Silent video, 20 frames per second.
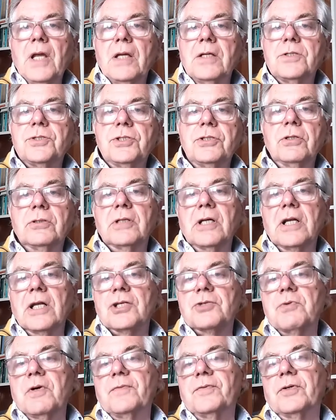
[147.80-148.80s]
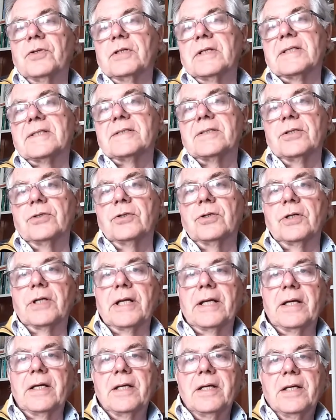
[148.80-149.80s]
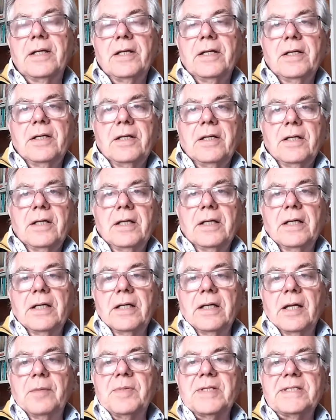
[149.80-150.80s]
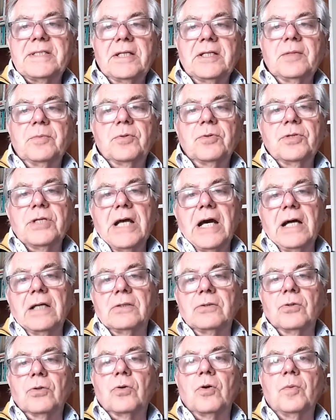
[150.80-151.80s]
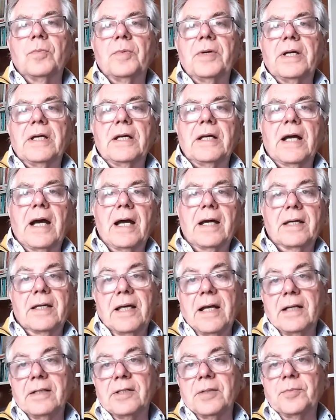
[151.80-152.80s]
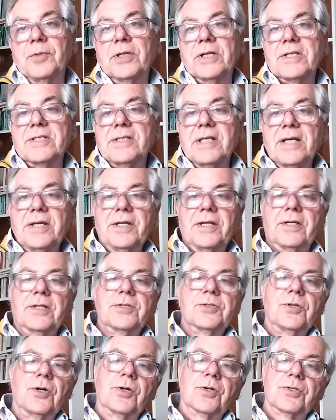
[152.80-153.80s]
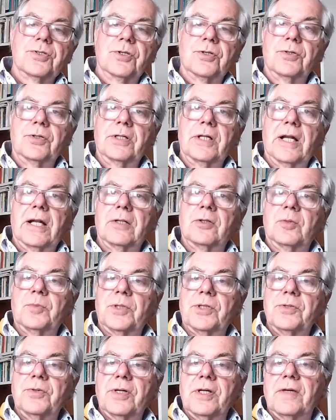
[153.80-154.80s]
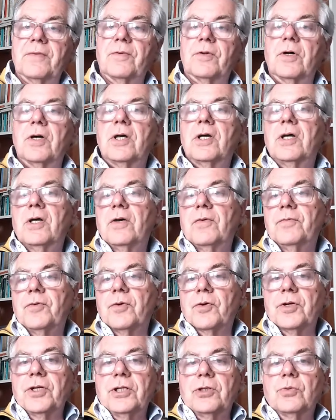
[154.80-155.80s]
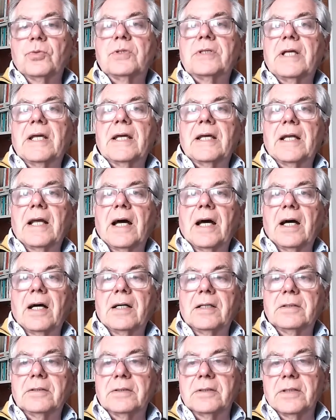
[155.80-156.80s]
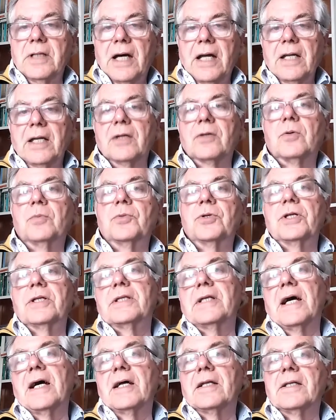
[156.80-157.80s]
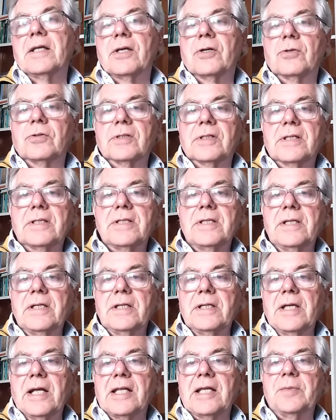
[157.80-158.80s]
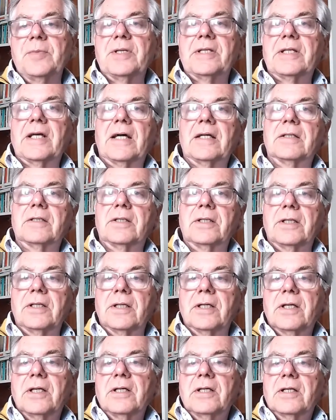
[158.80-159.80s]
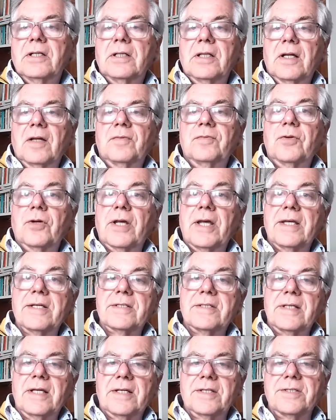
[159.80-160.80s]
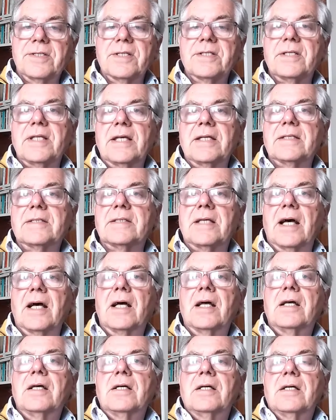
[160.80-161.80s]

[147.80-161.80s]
Sino alla sua fondazione, eh, l'abbazia di Brugnato, come anche altri monasteri che sorsero nell'Alto Medioevo, fornì tutela eh, alle comunità dei contadini, agli abitanti della foresta e assistenza